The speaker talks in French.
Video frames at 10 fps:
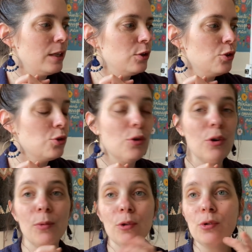je
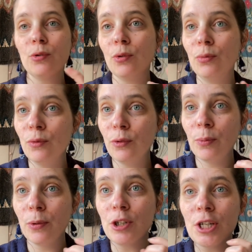commence de nouveaux
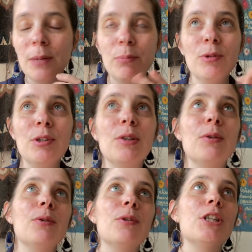projets
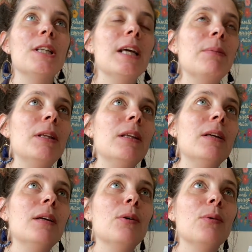puisque j'ai
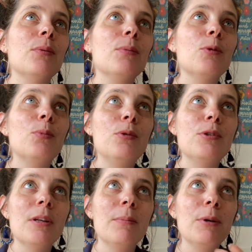terminé euh, mon Pulse
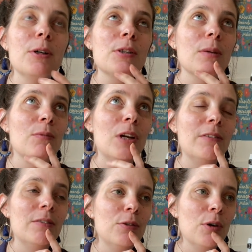Sunburst Burst comme vous
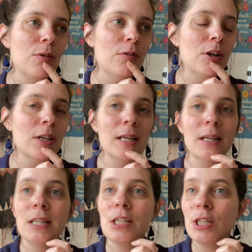l'avez vu dans le vlog.
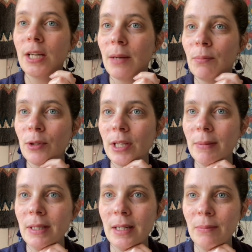J'ai également
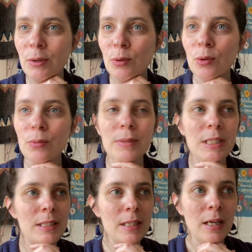terminé
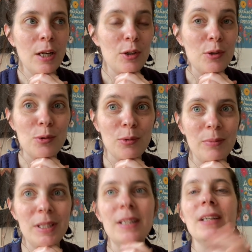l'amigurumi
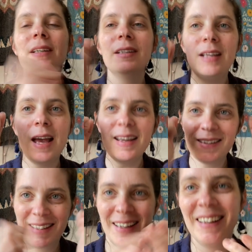zombie. Yes